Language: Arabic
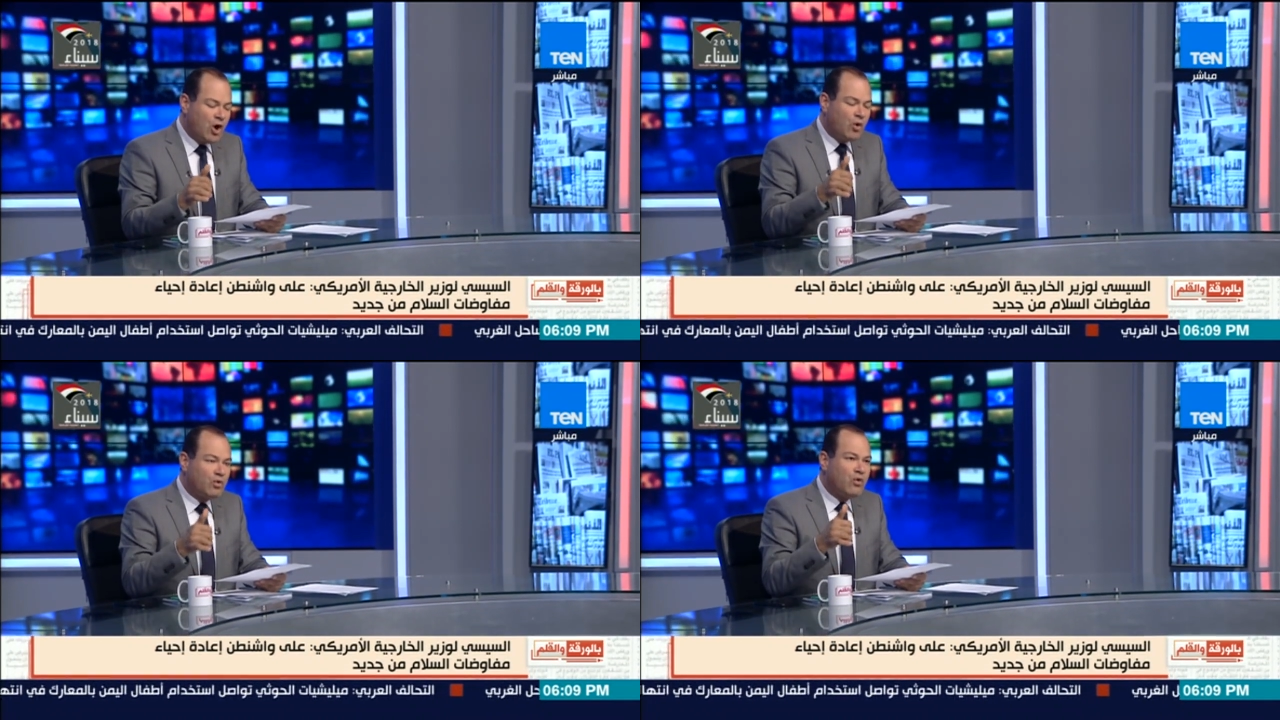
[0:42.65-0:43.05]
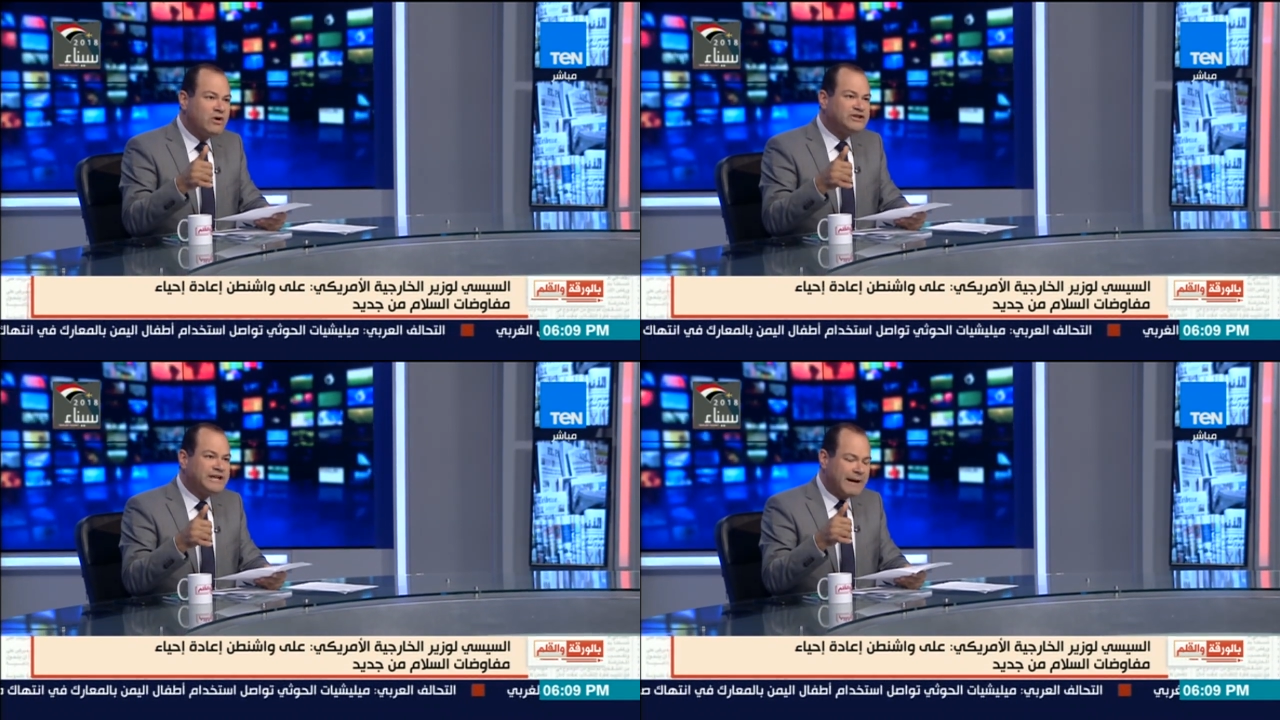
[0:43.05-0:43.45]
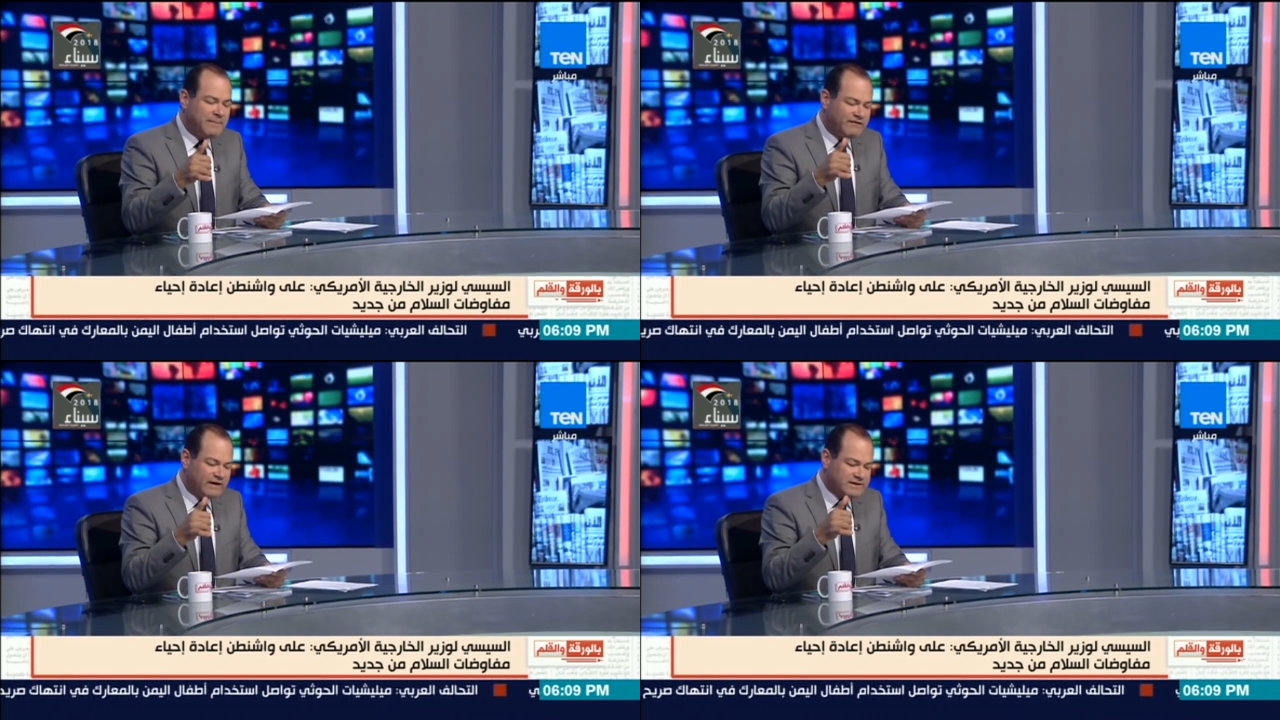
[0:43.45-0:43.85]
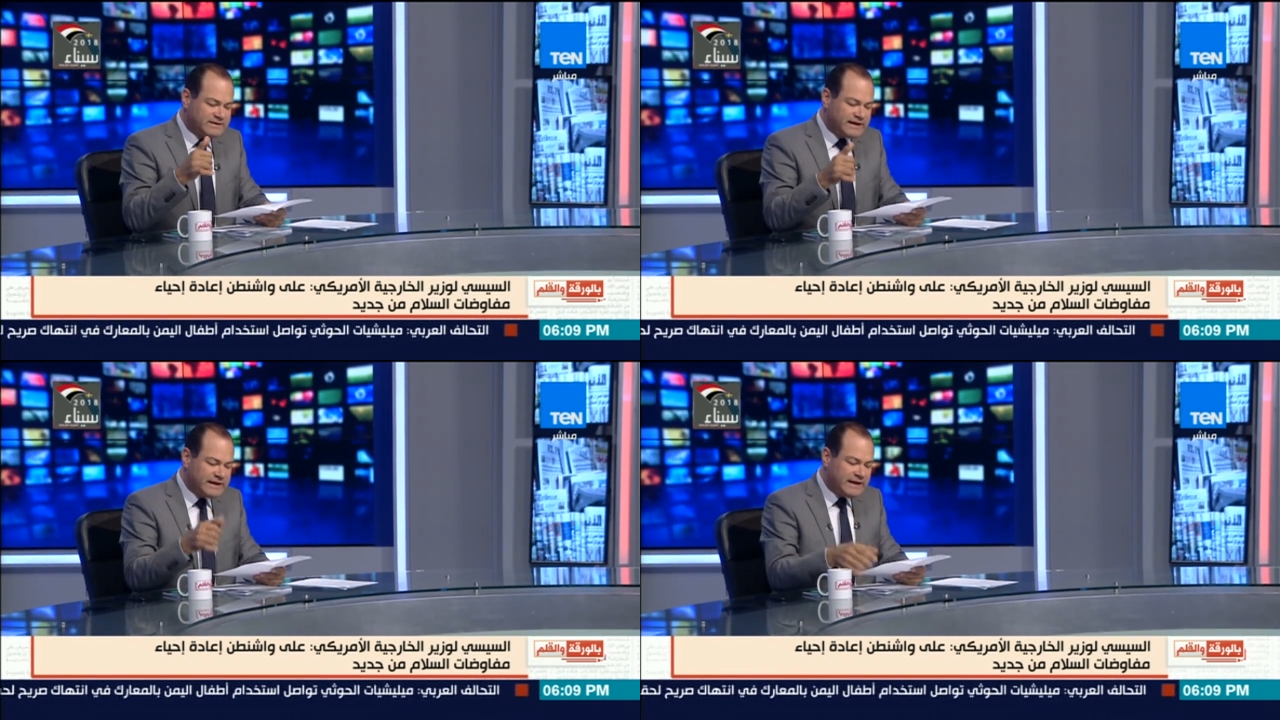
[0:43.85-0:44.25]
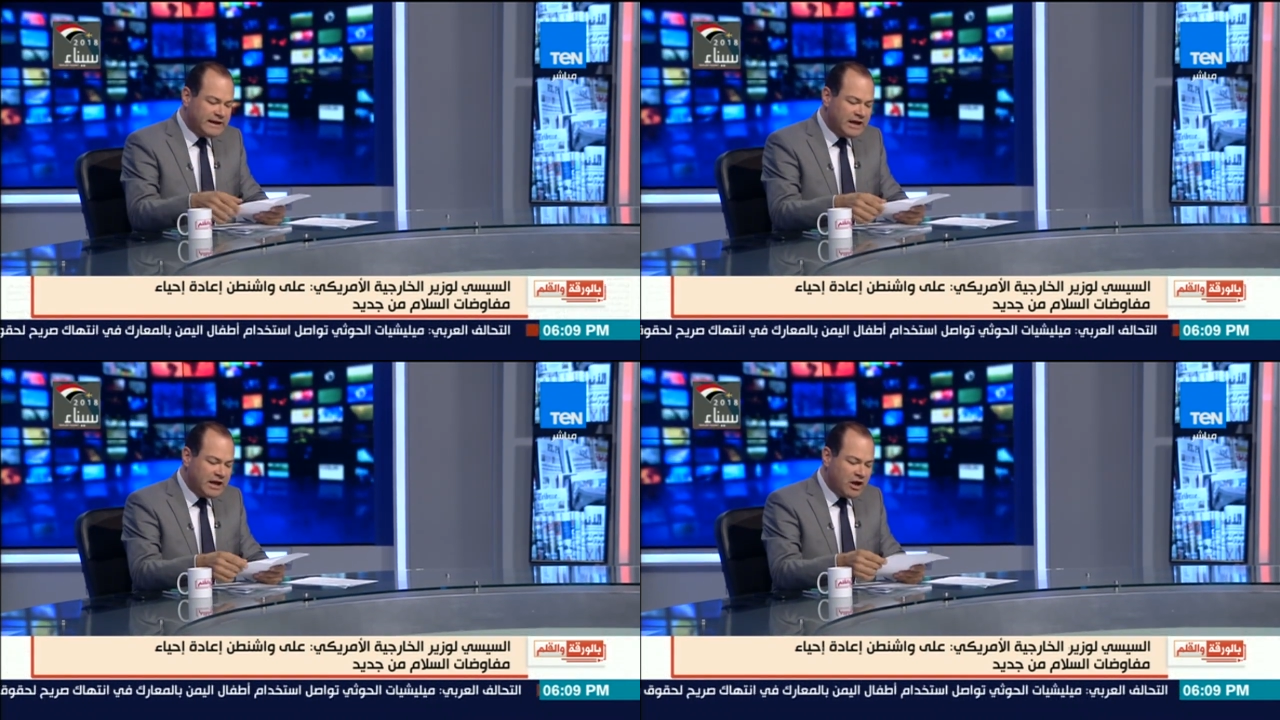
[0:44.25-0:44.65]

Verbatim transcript: حقوق الشعب الفلسطيني